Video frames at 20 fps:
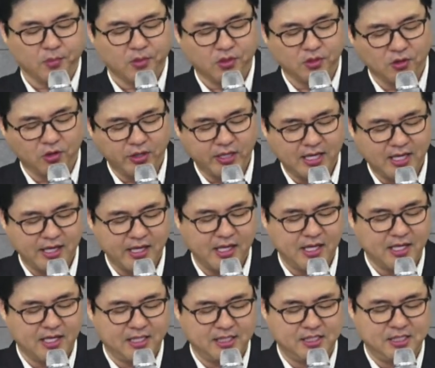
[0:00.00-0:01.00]
너희 안에
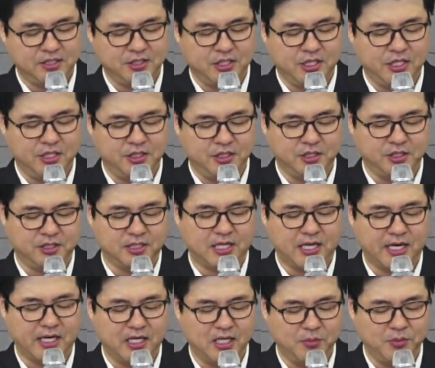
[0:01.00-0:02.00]
행하시는 이는
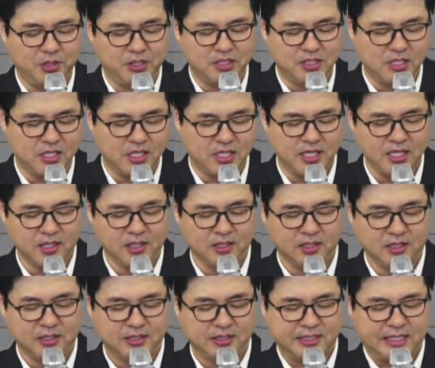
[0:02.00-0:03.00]
하나님이시니
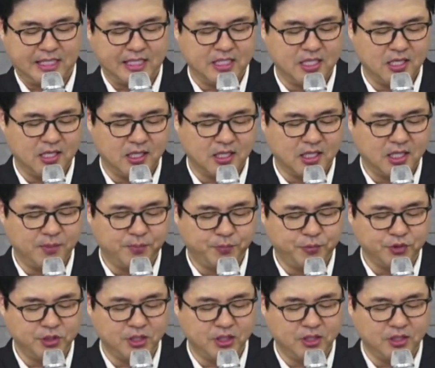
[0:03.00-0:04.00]
자기의
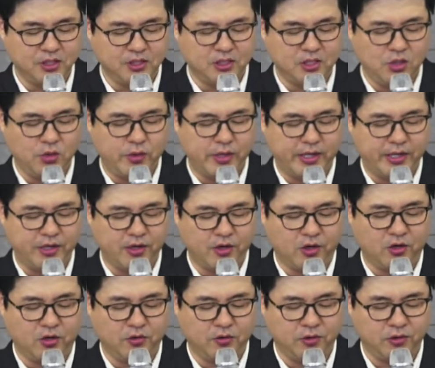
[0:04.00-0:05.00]
기쁘신 뜻을
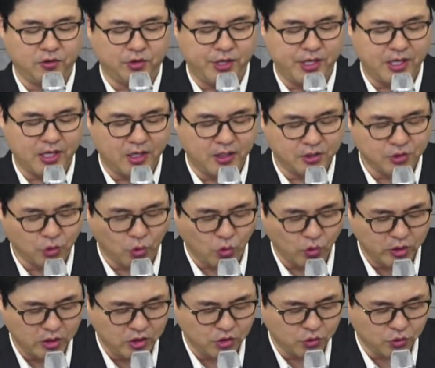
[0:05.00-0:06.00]
위하여 너에게
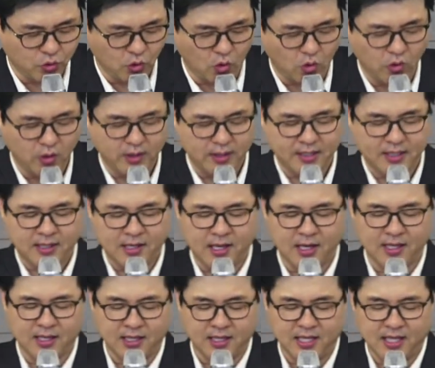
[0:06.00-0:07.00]
소원을 두고
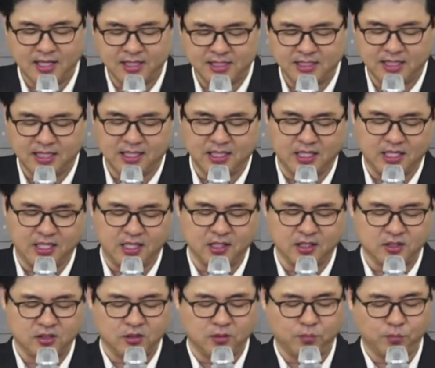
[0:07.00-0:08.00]
행하게 하시나니
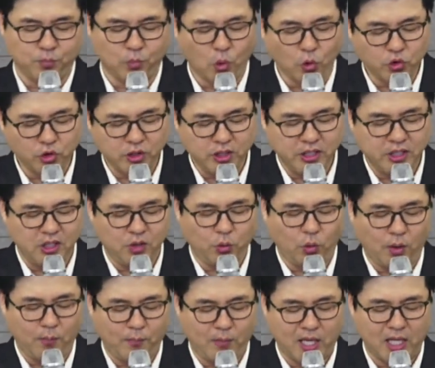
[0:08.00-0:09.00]
모든 일을
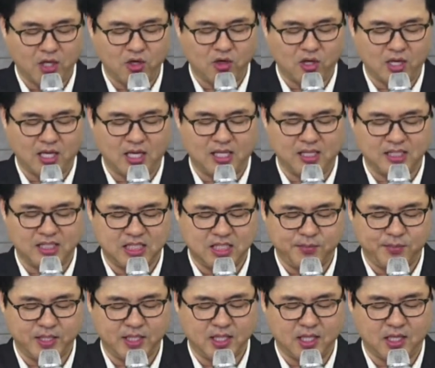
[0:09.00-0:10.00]
원망과
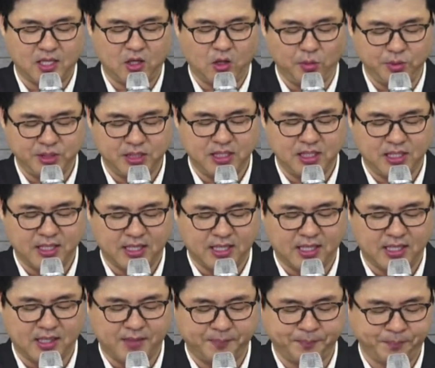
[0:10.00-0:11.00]
시비가 없이
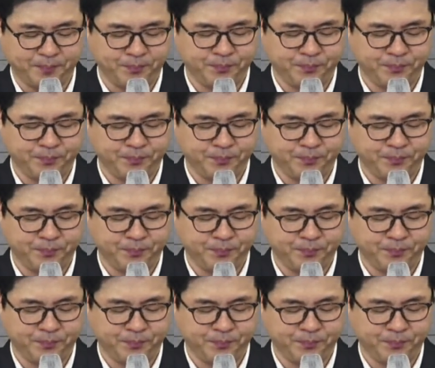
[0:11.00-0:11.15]
하라.